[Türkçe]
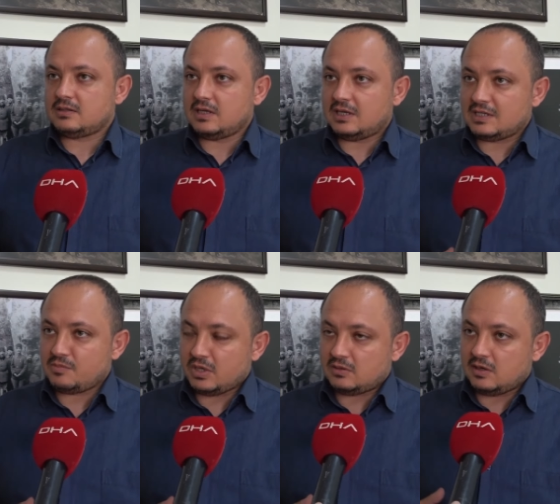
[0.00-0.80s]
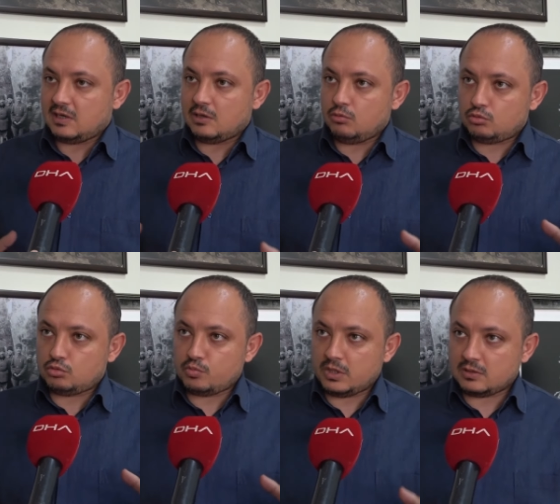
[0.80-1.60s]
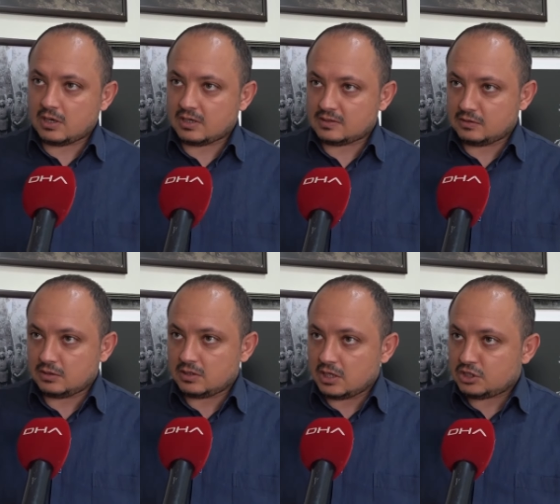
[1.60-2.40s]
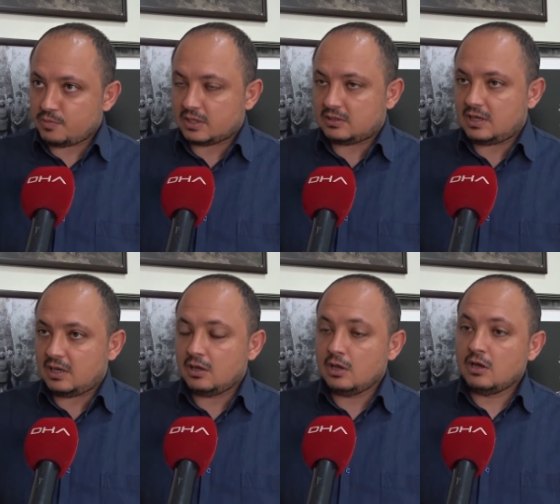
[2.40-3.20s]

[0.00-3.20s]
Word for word: 8 metre ile 300 metre arasında değişmekte